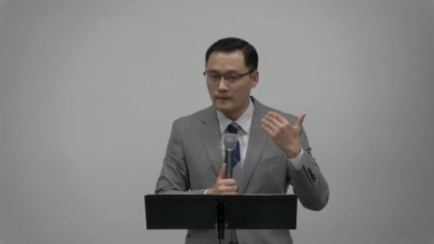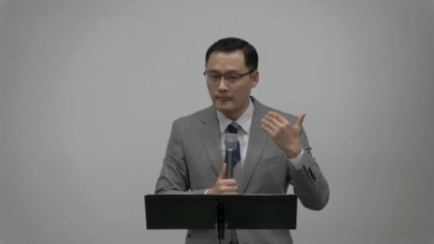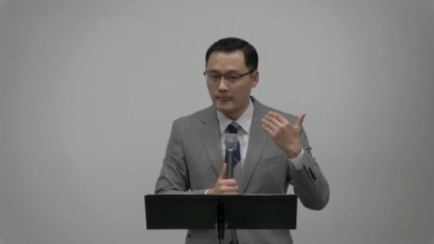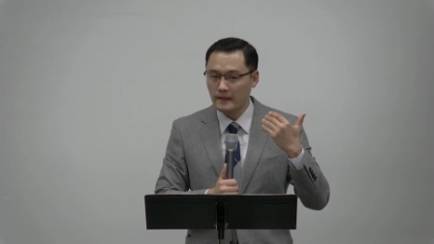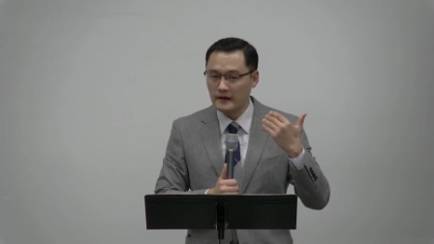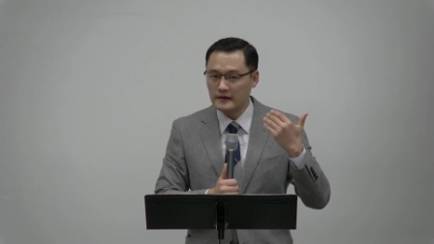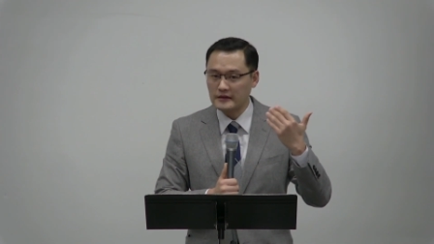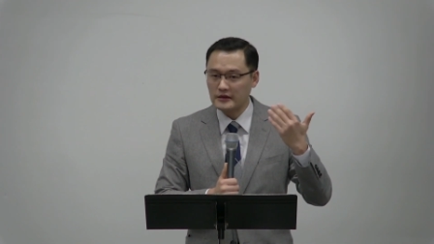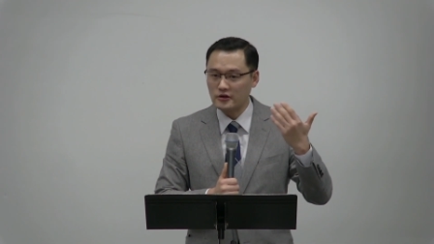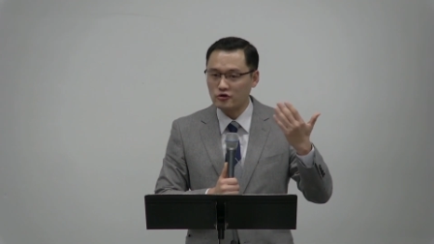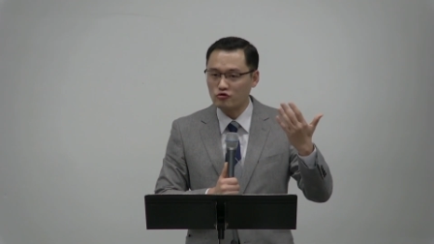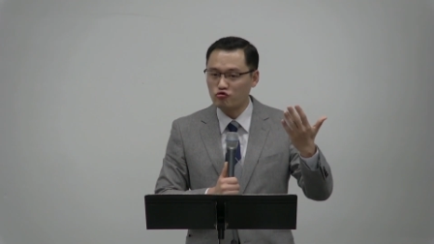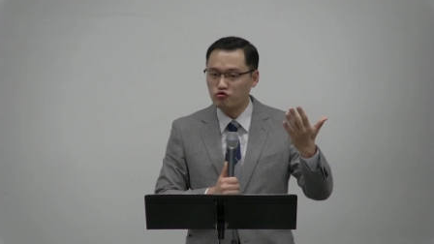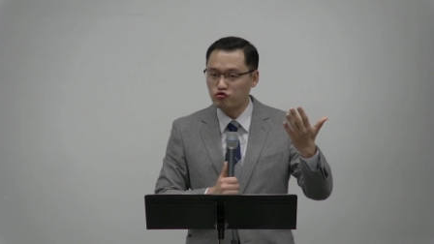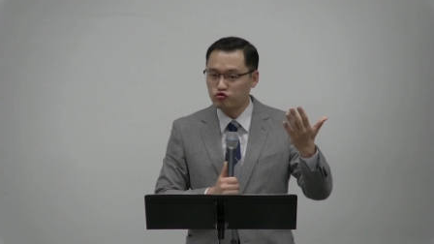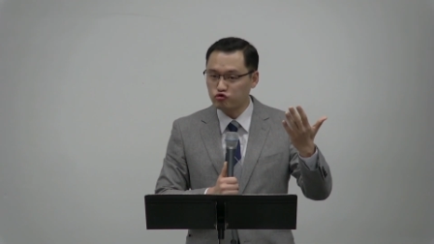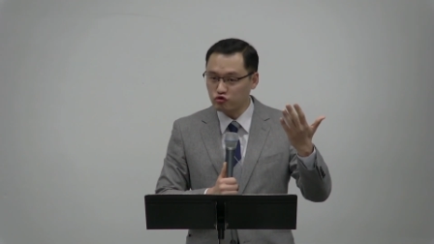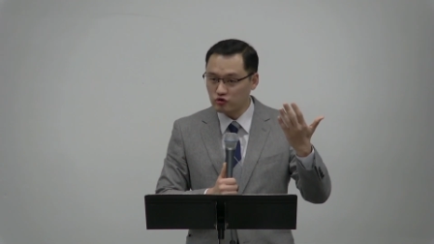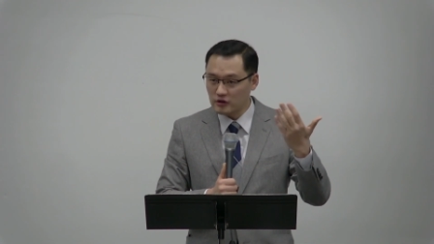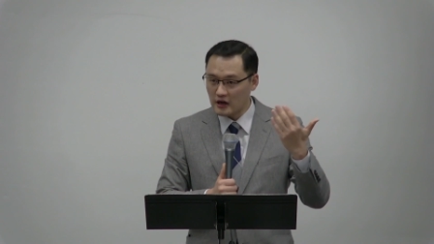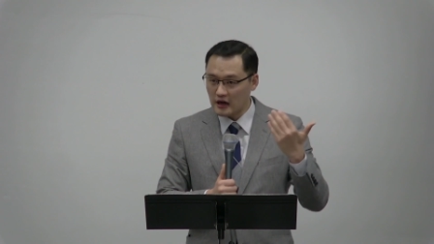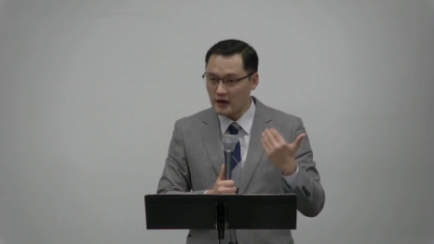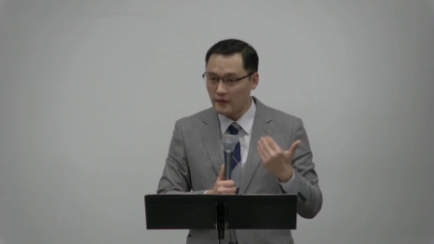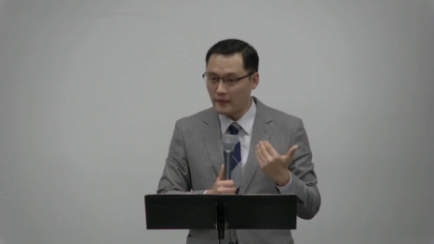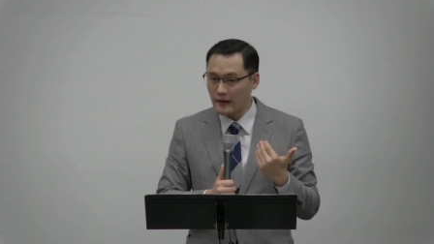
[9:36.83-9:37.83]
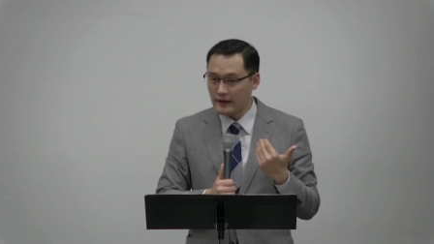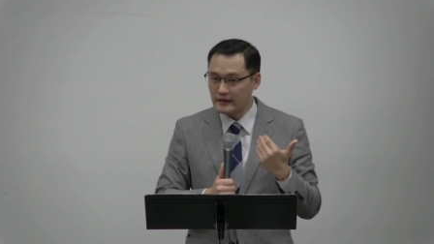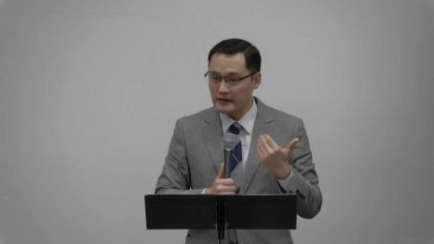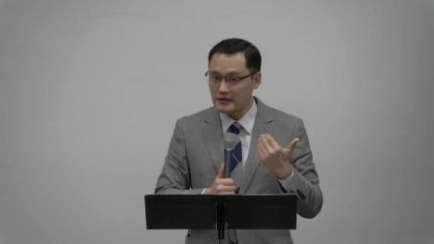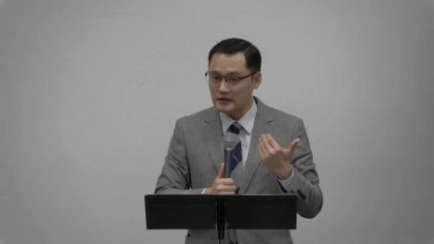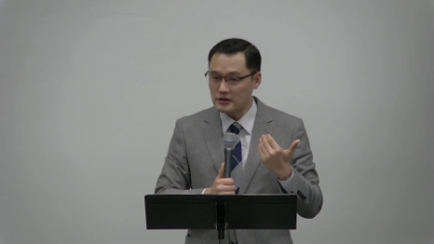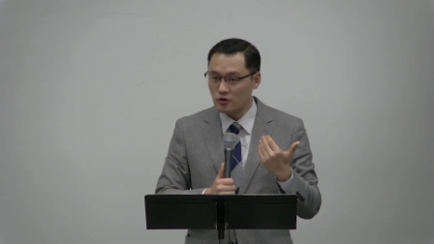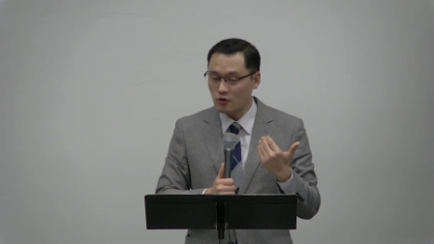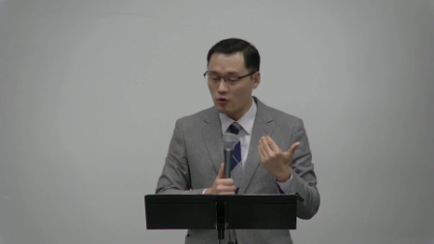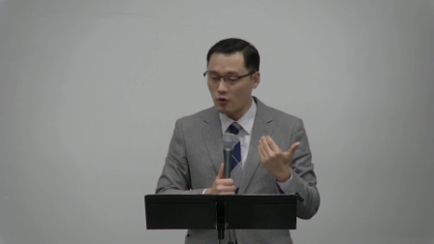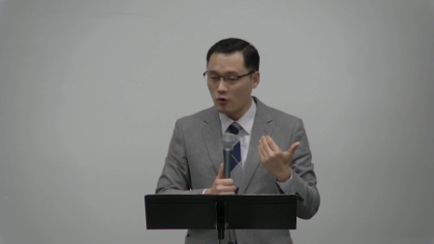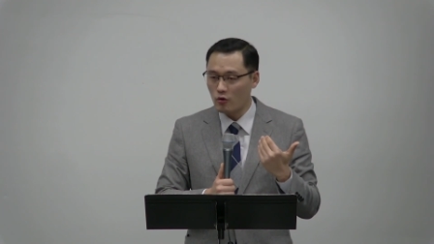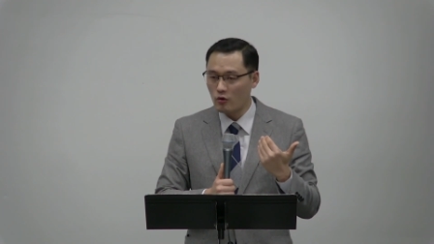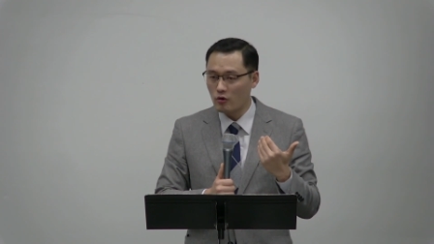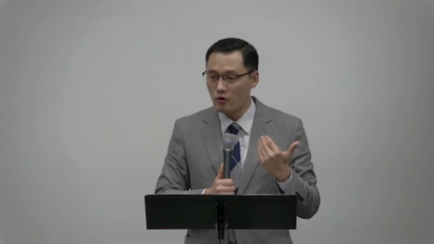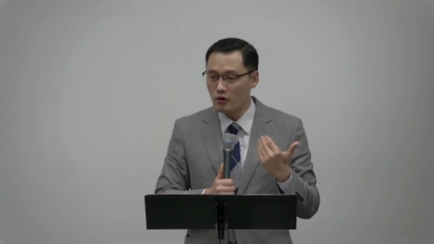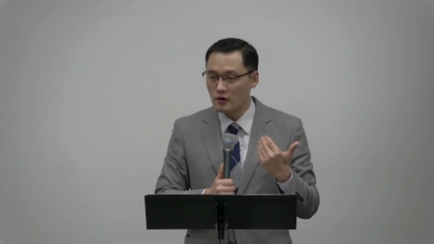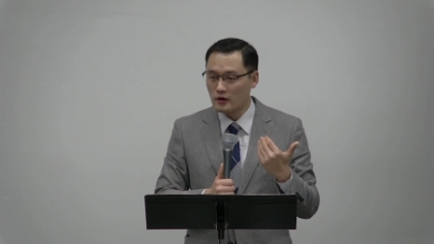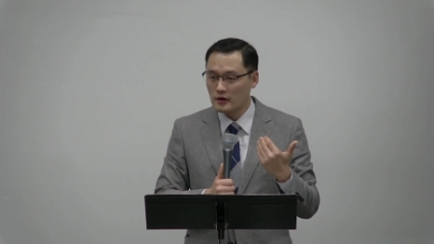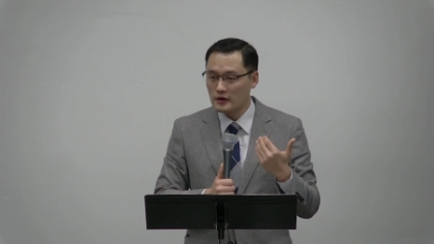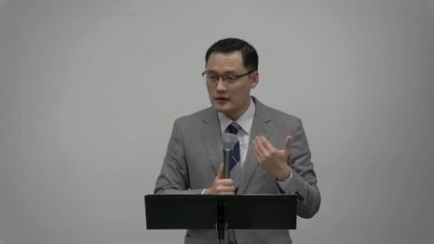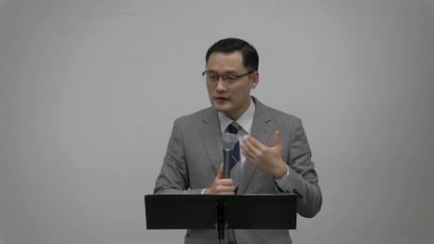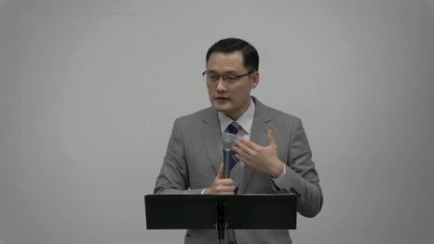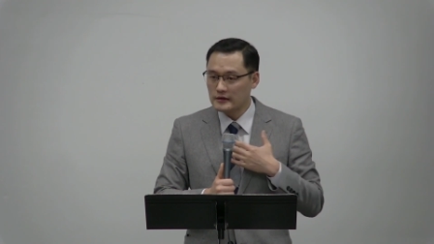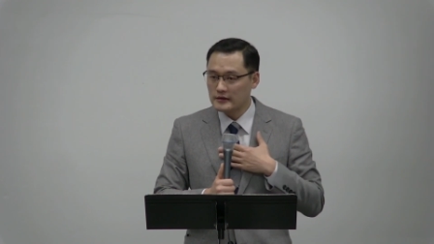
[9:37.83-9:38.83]
그들을 우둔하게 만드시고
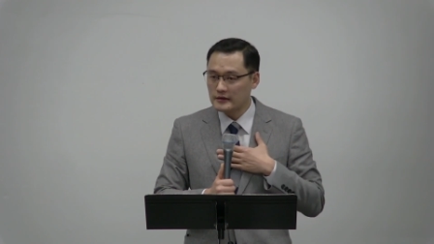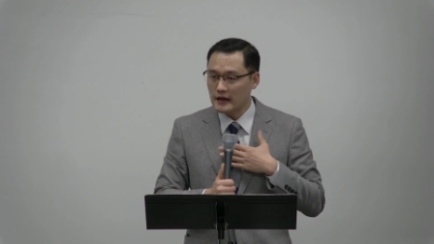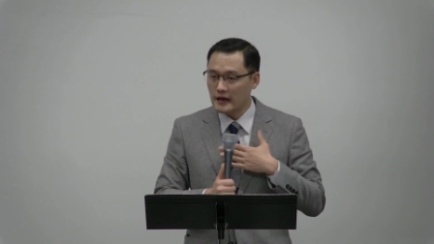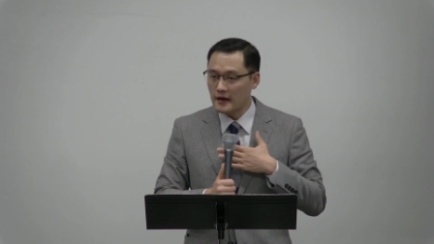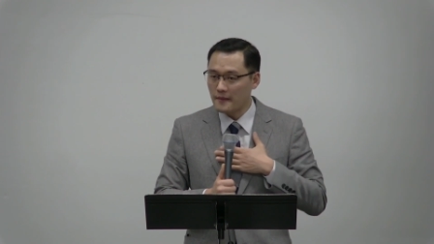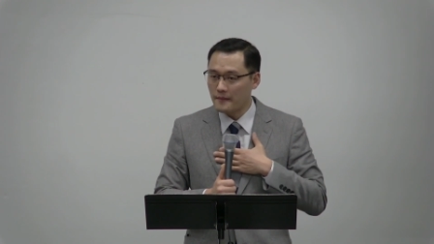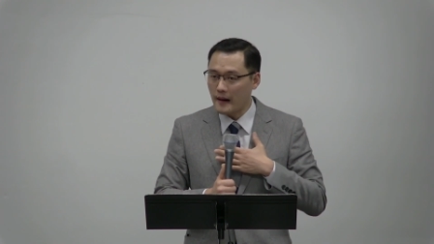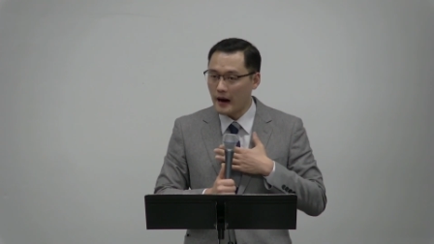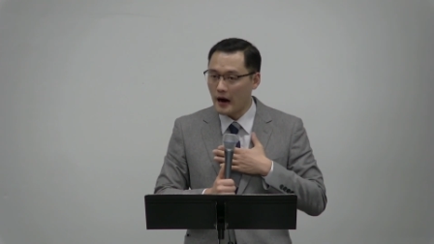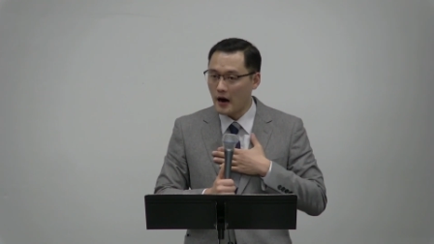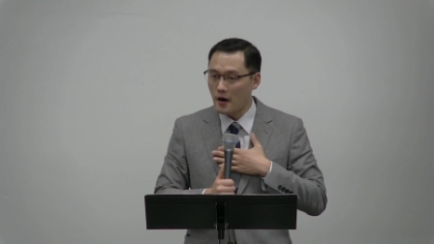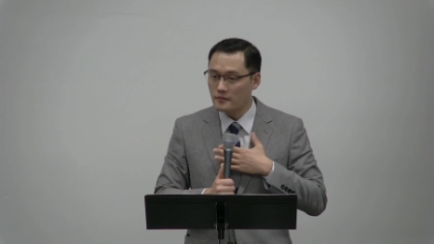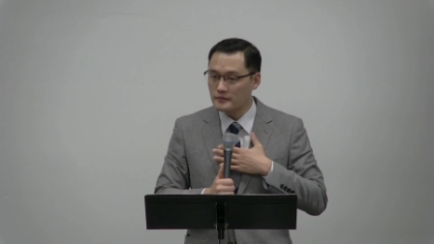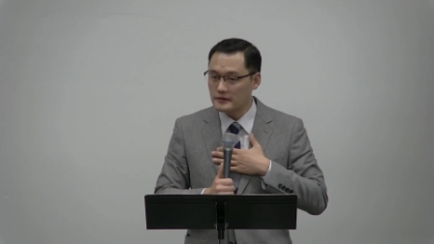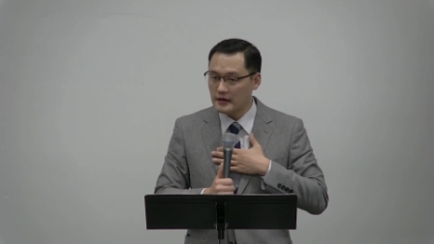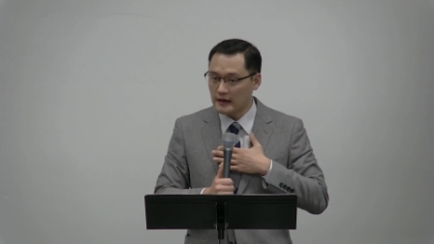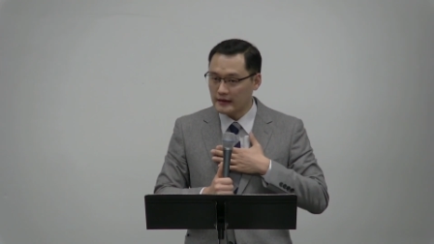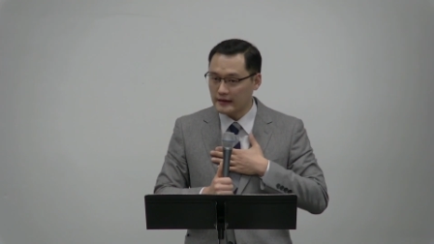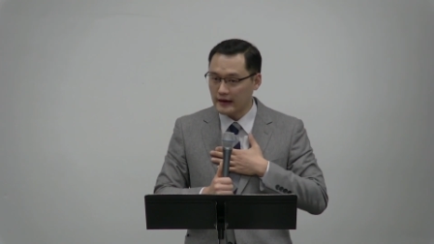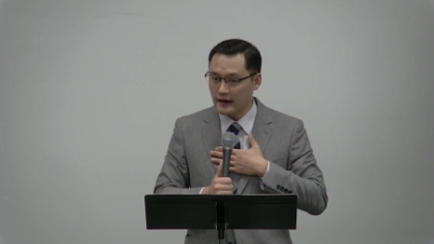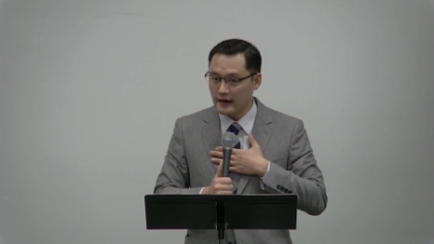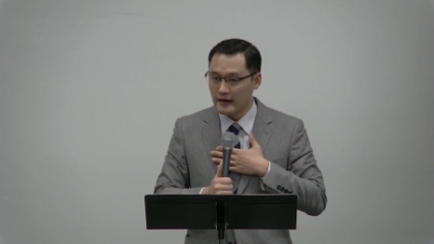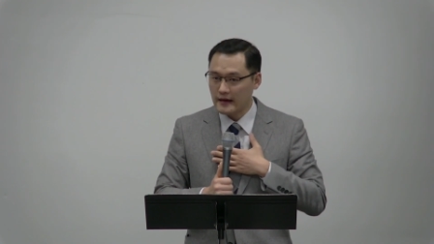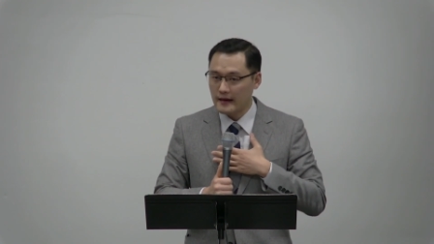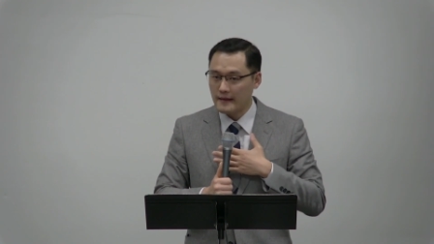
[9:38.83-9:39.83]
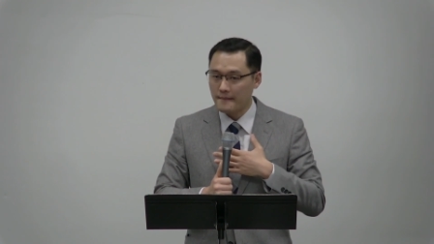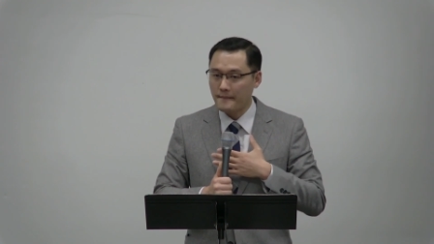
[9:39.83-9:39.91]
그들의 마음 상태,